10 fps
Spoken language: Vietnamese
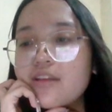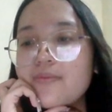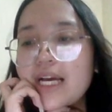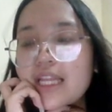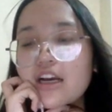Thứ
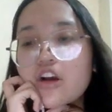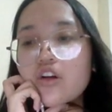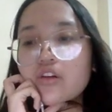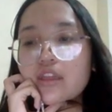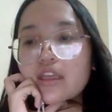ba là
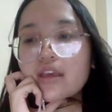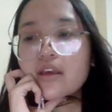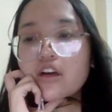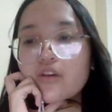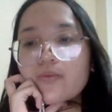con có
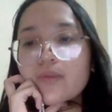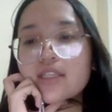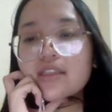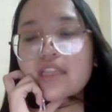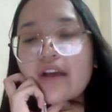thấy con mình
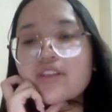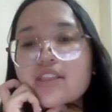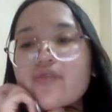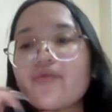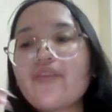xứng đáng với sự vất